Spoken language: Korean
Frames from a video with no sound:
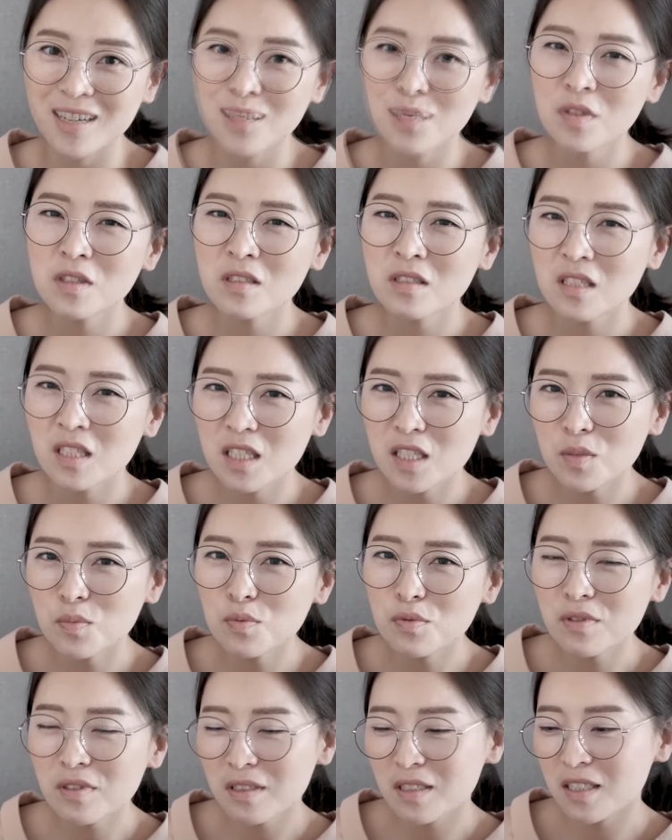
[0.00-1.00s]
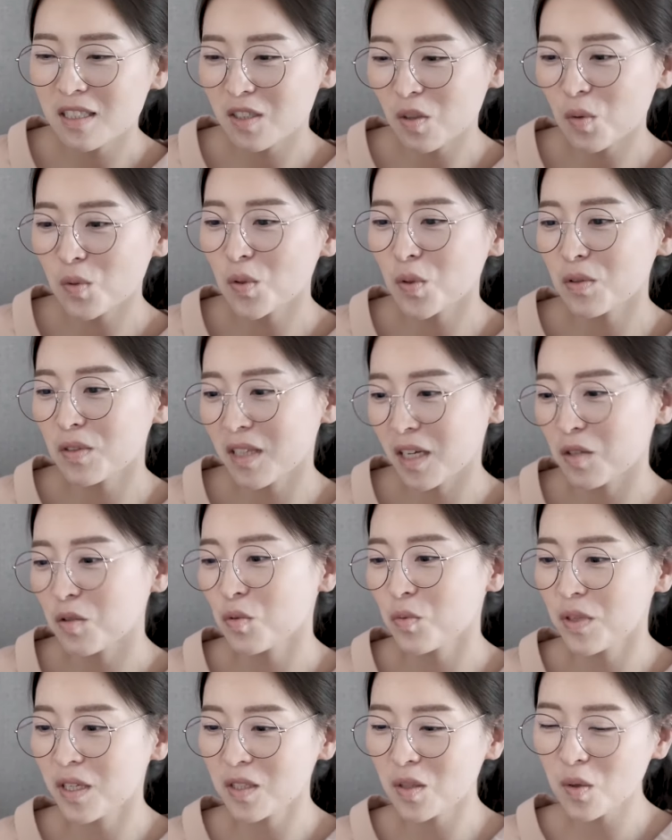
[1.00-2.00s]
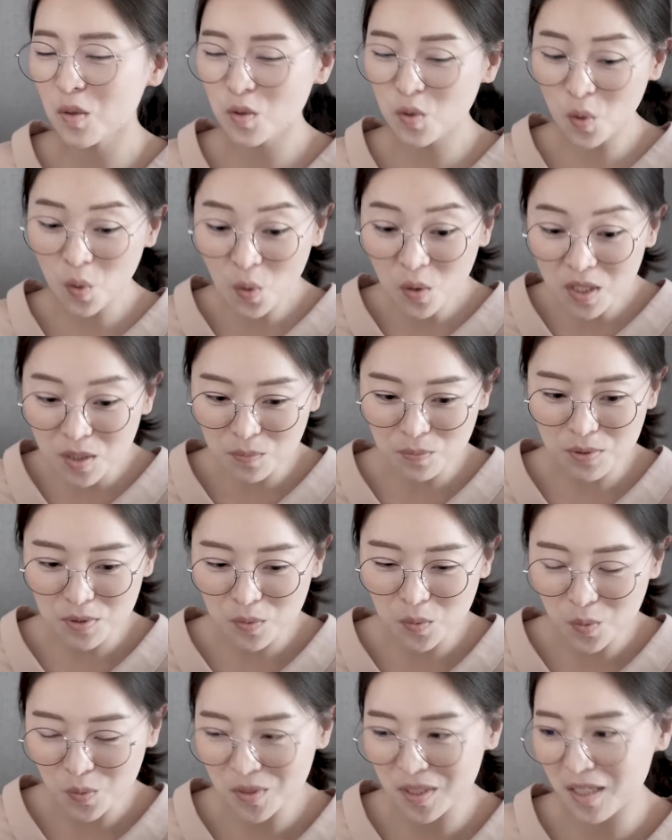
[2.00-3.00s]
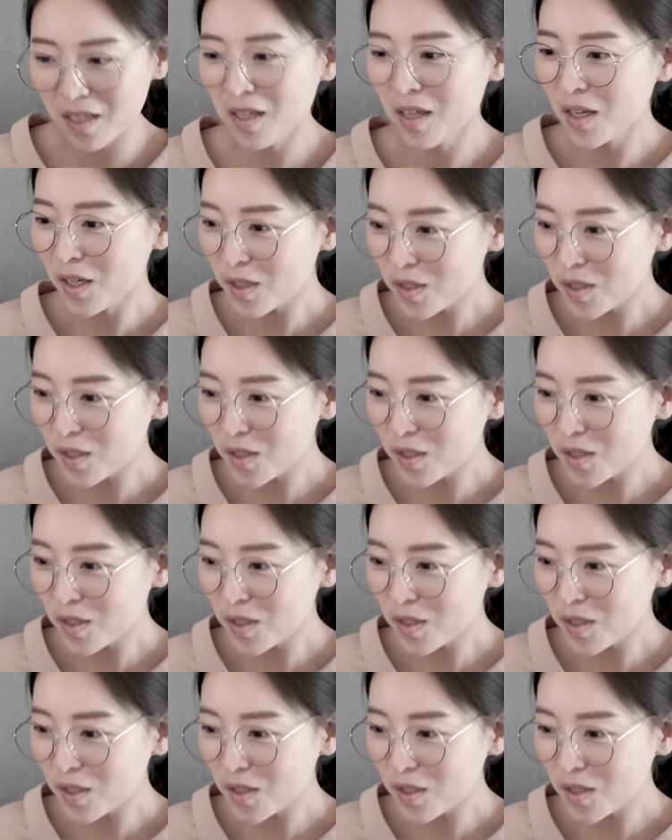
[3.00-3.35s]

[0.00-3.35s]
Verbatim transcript: 우리는 이분의 정서를 다루기 위해서 저 깊은 곳에